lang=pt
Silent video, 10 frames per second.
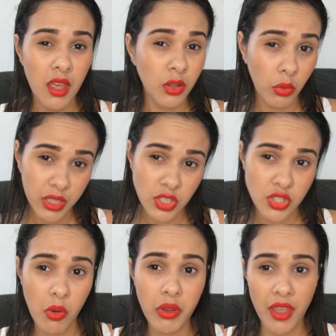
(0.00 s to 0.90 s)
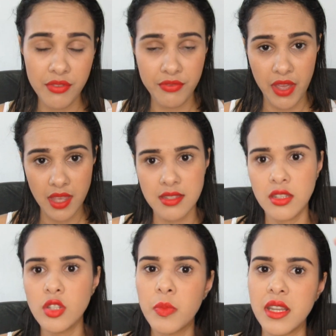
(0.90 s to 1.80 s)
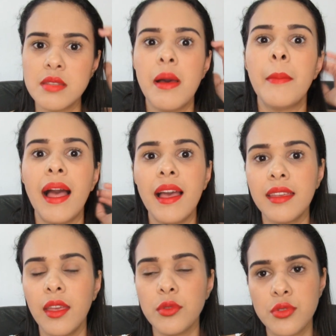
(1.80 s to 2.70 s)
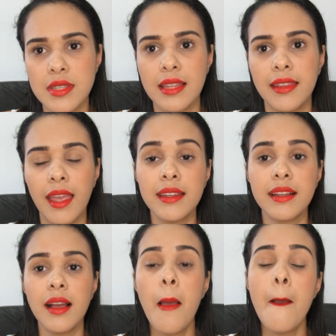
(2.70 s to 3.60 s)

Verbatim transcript: Não critico quem fez isso para difamar, quem usou essa técnica,